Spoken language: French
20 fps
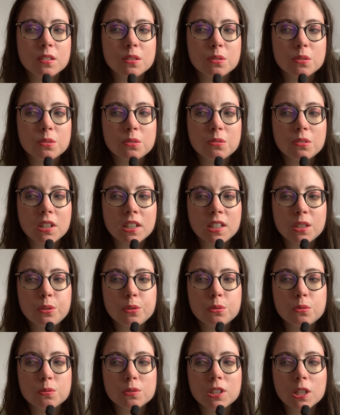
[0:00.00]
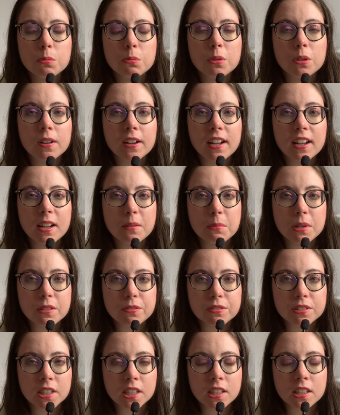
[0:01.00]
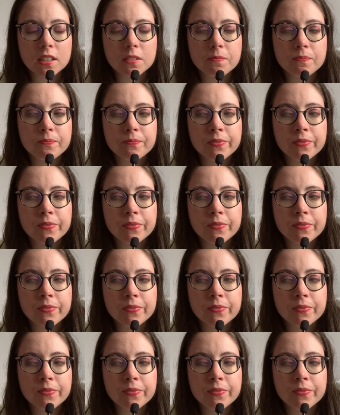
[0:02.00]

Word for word: je suis allée du coup d'abord à ma Fnac